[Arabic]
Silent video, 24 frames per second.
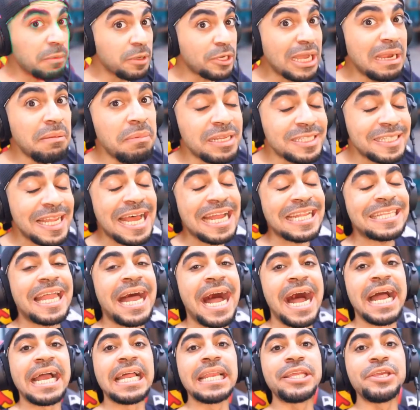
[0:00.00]
بكل
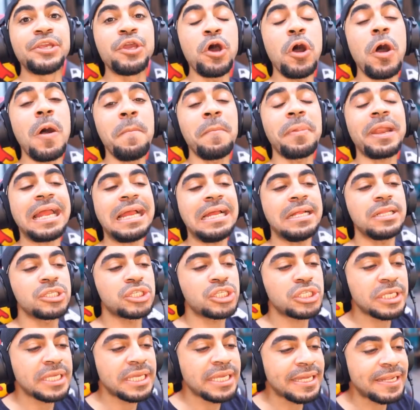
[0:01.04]
بساطة اليوم راح
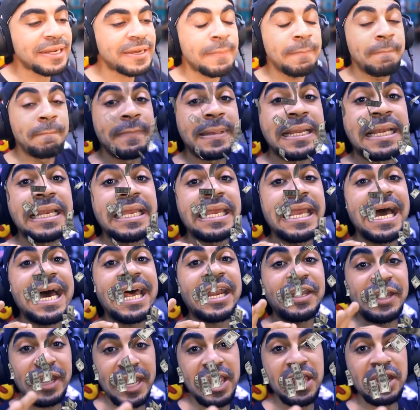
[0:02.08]
نصير
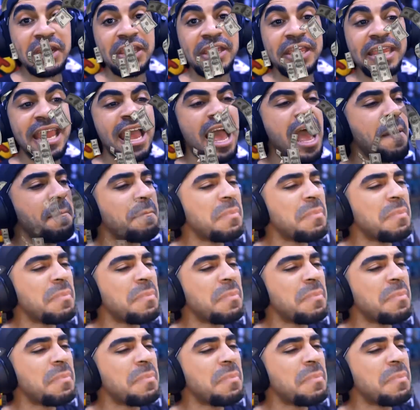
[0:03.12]
مليارديرية